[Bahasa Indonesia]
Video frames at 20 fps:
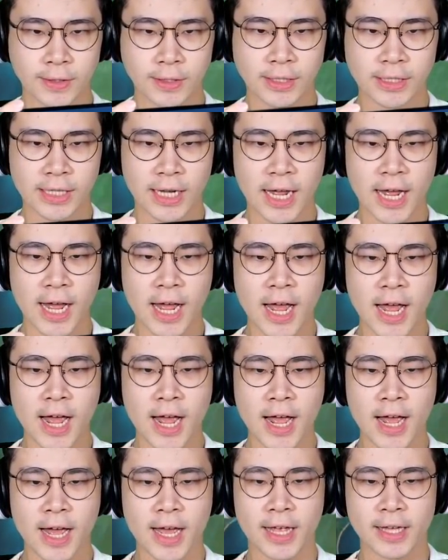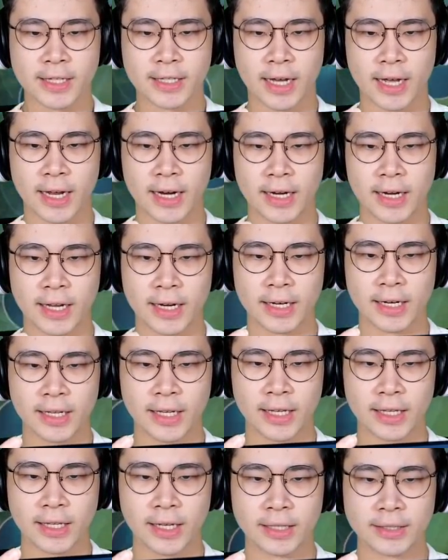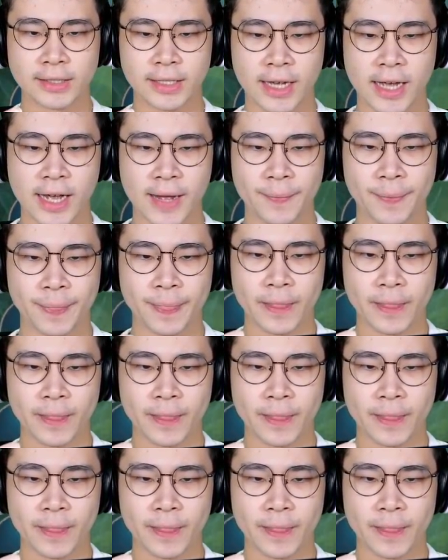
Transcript: nice kalian lihat guys ya